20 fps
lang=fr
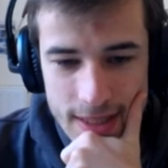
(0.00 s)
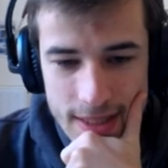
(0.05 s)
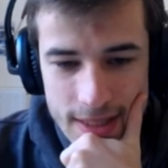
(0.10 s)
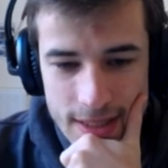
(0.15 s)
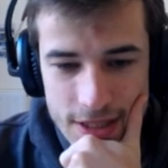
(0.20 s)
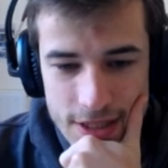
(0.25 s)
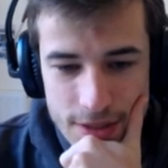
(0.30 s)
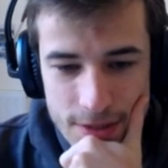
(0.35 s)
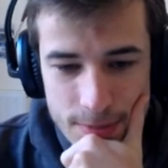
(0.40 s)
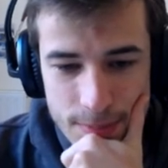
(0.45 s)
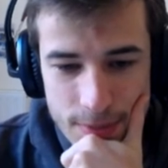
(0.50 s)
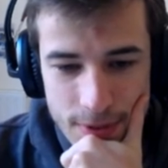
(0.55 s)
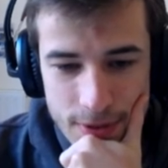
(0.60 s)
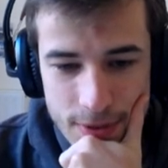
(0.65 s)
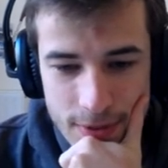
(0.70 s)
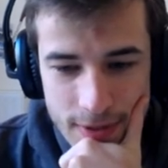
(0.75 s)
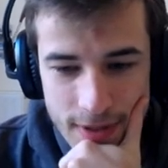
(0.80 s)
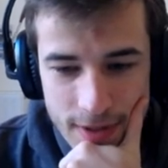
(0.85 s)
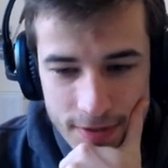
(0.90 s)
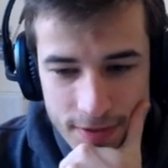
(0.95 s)
J'ai peur
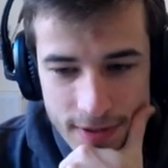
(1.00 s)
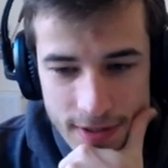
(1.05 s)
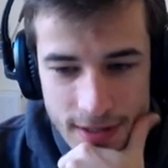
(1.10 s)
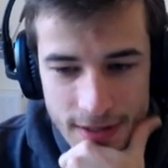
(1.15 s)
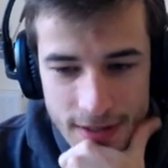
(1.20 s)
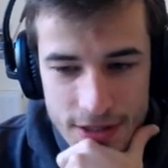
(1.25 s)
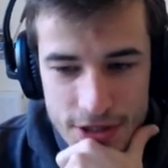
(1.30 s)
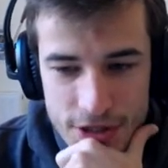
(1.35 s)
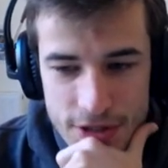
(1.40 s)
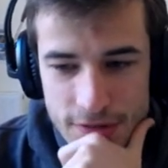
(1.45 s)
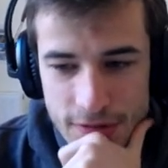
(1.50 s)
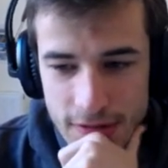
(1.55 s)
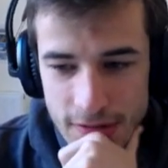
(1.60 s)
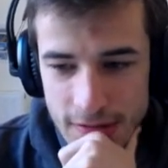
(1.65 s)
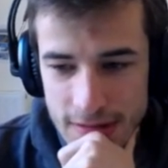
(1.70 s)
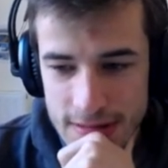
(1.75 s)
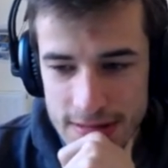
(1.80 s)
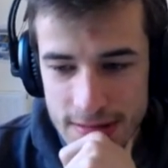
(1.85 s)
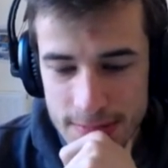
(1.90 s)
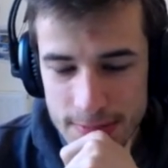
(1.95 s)
qu'on ait affaire à un cheater,
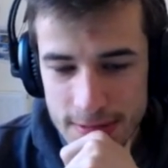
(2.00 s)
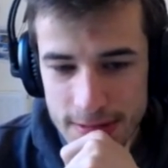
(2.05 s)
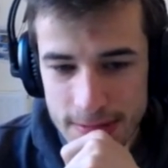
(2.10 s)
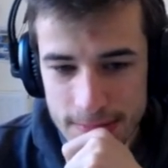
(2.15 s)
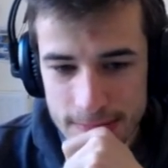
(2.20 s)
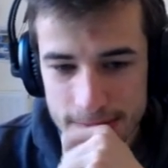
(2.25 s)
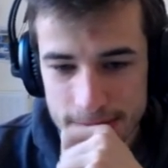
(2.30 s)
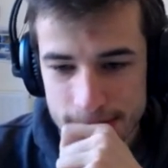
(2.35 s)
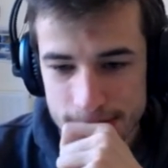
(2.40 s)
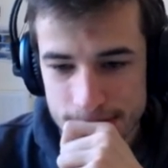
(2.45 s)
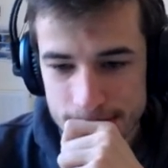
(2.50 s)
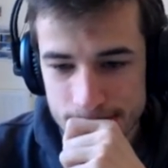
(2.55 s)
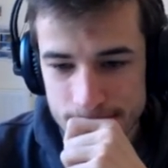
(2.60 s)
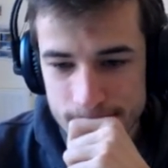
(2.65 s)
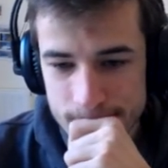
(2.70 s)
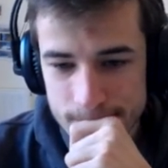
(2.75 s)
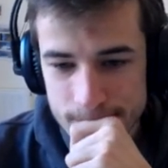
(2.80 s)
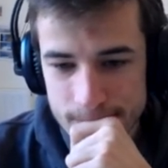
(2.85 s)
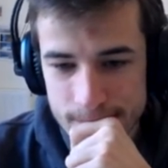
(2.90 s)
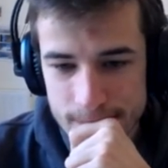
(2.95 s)
les amis.
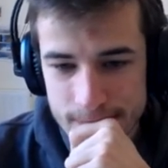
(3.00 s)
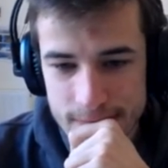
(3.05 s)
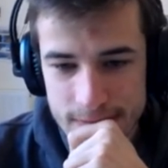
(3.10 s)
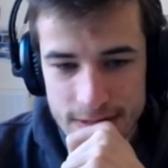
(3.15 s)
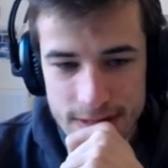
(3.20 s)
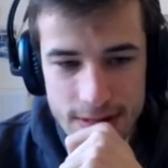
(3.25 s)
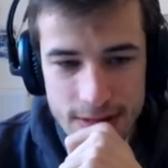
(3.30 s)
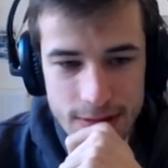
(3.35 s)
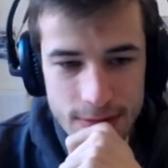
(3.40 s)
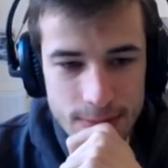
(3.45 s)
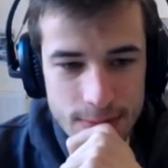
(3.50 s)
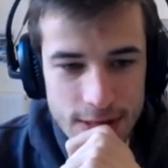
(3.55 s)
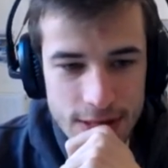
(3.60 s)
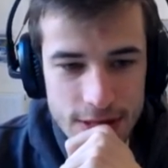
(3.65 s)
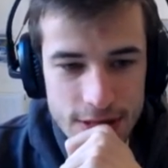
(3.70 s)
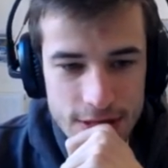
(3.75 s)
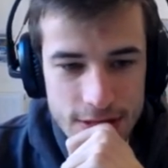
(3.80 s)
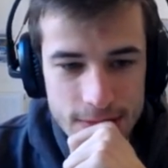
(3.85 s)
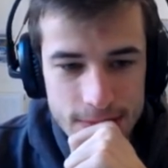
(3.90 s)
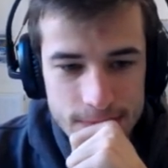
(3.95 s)
C'est dommage.